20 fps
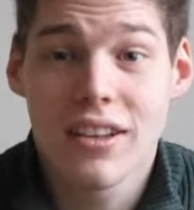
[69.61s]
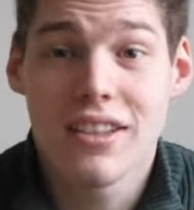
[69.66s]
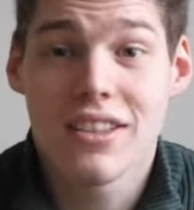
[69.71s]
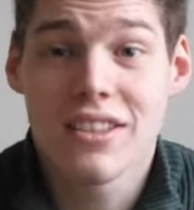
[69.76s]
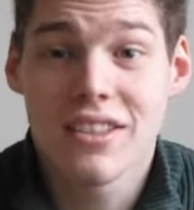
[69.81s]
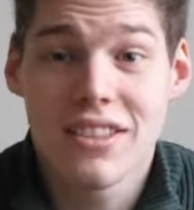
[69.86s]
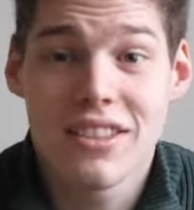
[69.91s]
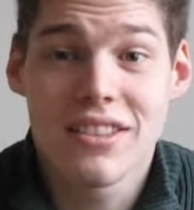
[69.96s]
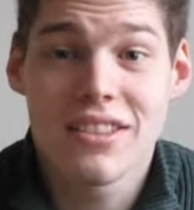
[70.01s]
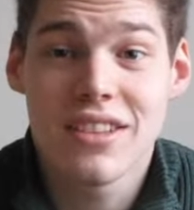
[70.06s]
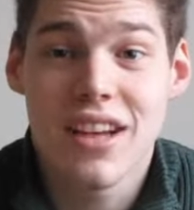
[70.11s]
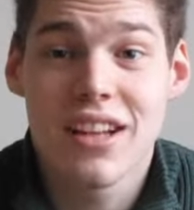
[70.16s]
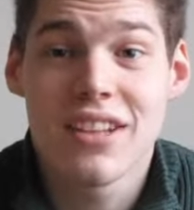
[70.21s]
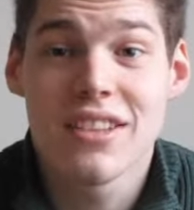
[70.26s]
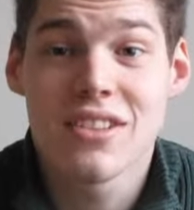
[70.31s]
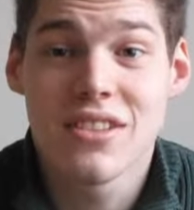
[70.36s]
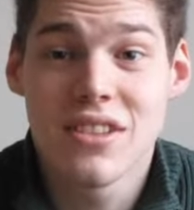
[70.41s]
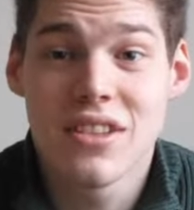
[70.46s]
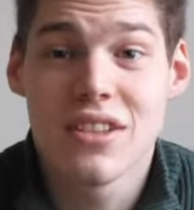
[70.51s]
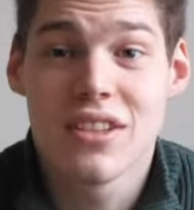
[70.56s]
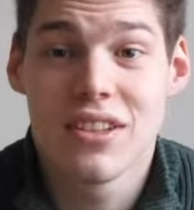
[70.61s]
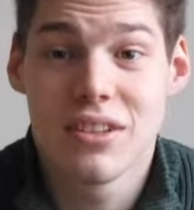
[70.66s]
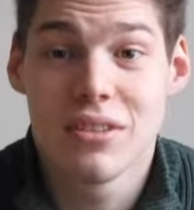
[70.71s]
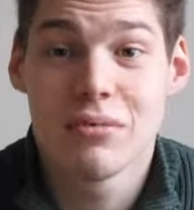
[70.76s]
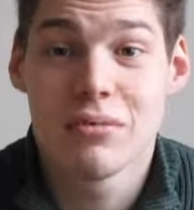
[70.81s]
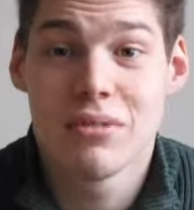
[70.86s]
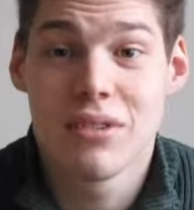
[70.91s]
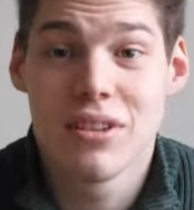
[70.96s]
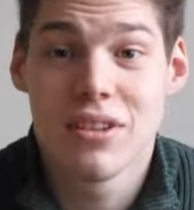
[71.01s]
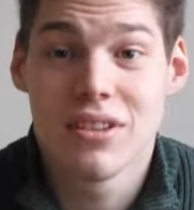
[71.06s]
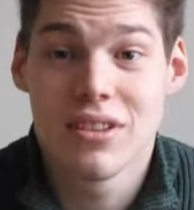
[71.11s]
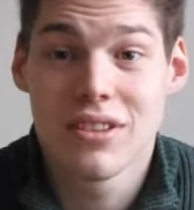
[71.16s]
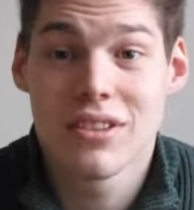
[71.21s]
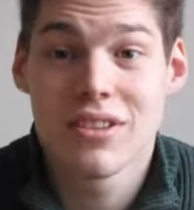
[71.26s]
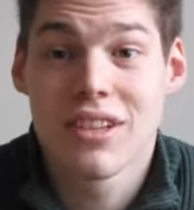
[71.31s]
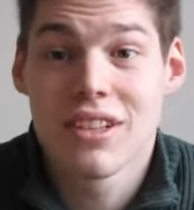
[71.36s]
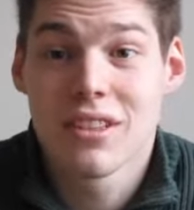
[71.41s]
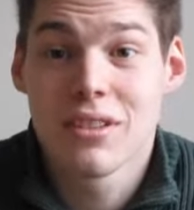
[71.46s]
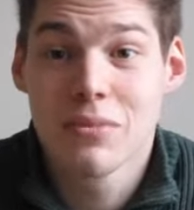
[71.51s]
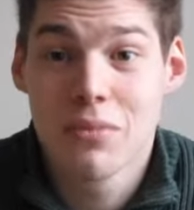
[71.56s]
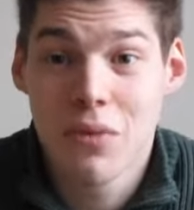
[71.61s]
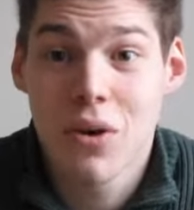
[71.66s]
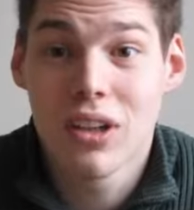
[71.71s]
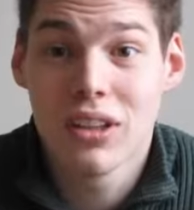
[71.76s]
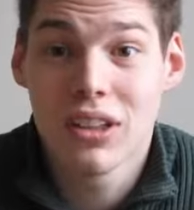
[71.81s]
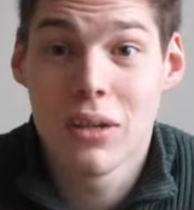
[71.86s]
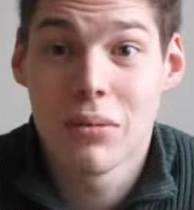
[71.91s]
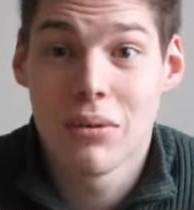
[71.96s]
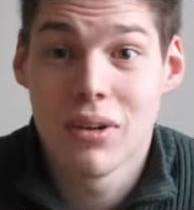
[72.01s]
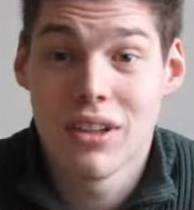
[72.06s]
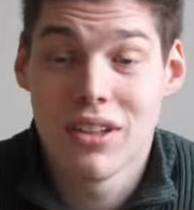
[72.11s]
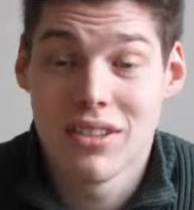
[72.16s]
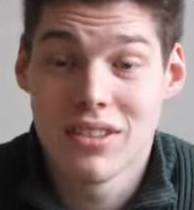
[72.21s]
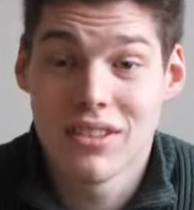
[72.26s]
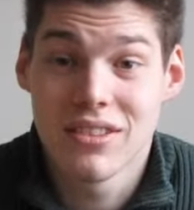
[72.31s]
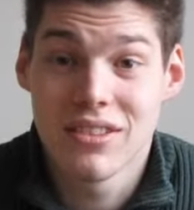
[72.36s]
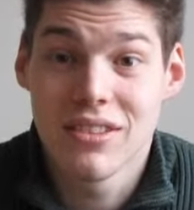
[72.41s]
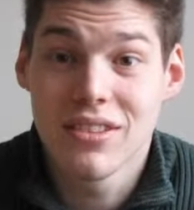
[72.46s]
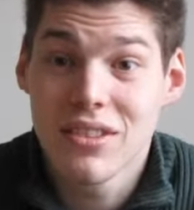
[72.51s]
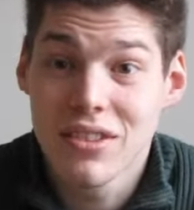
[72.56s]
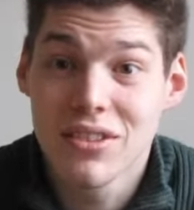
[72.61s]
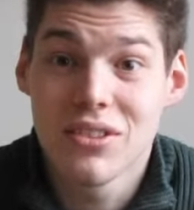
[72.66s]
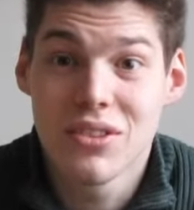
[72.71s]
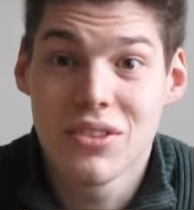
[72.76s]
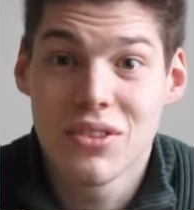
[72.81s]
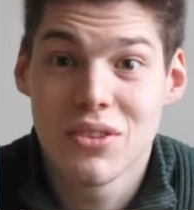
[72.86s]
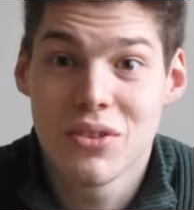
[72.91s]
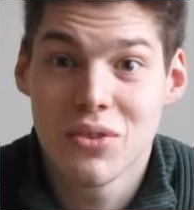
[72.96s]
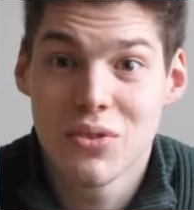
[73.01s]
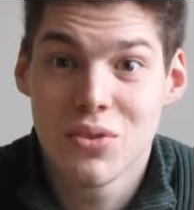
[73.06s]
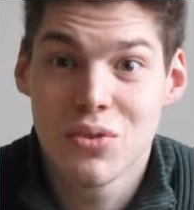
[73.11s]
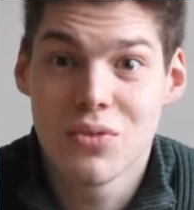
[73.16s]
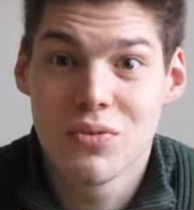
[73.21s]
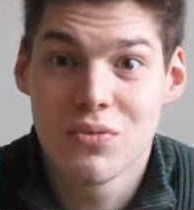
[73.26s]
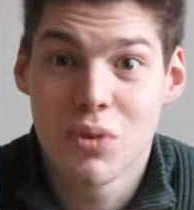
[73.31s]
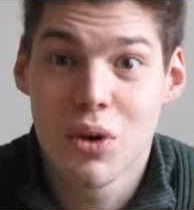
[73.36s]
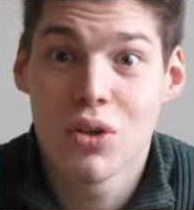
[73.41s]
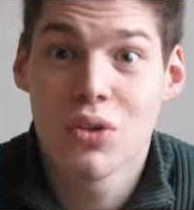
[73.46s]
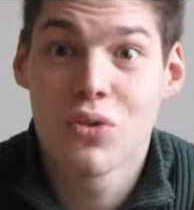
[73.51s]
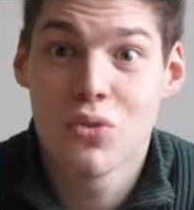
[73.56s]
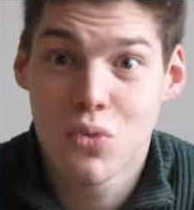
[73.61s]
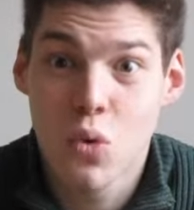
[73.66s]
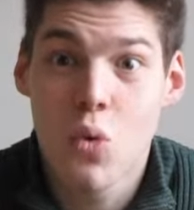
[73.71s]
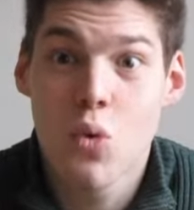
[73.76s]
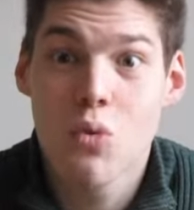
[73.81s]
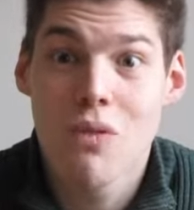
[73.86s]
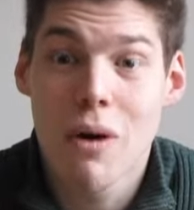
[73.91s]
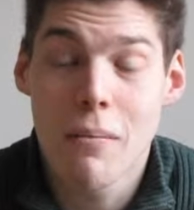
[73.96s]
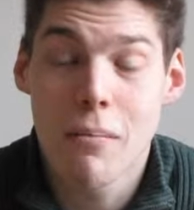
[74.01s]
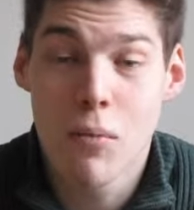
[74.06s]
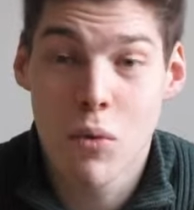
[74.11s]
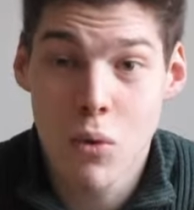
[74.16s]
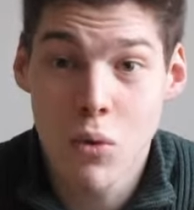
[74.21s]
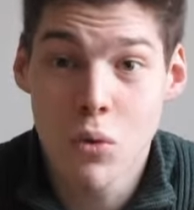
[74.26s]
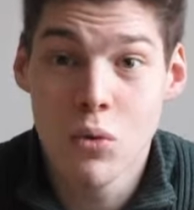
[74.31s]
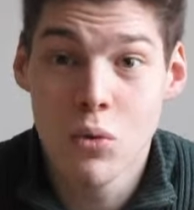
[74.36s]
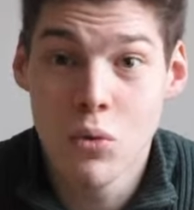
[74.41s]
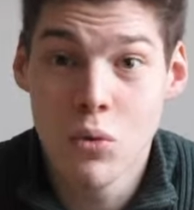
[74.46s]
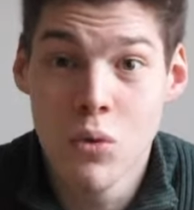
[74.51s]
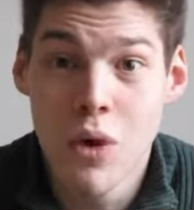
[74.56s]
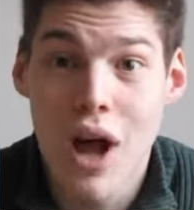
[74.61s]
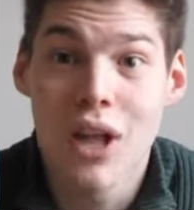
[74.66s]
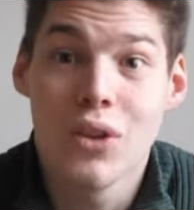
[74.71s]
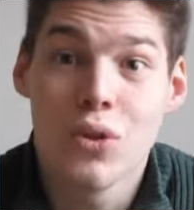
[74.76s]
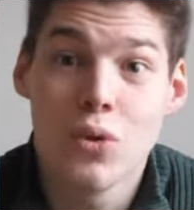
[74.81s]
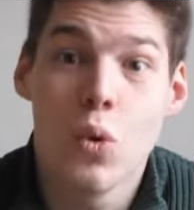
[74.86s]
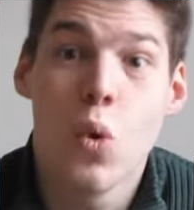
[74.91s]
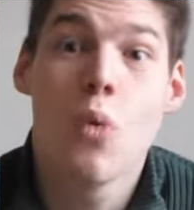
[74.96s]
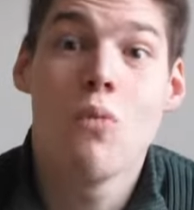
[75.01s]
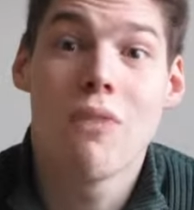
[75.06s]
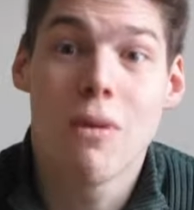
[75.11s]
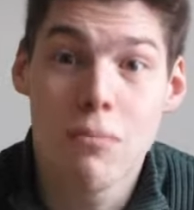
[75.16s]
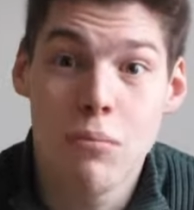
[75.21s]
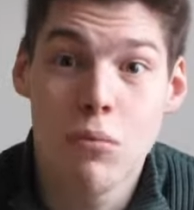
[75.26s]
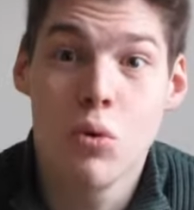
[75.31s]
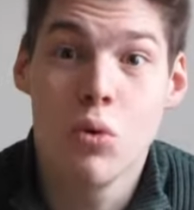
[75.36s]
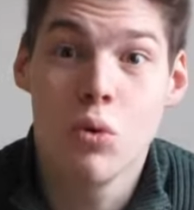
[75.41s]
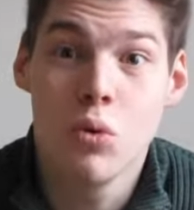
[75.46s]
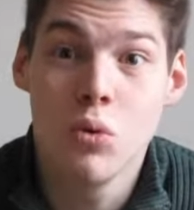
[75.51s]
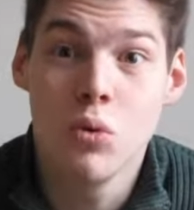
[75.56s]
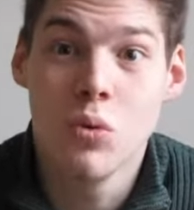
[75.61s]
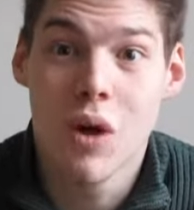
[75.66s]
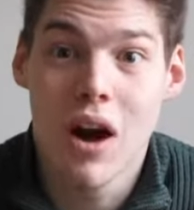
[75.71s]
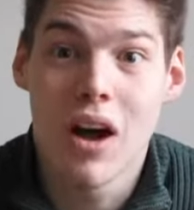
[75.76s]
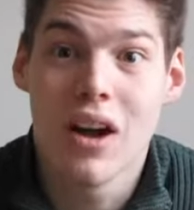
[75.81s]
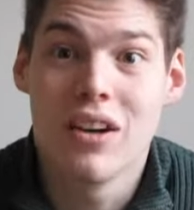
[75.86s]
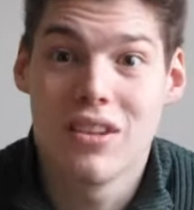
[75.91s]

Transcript: Also das ist das ganze, äh, äh das ganze Wort einmal, das, dieses Wort Toba Bohu und Toba Bohu.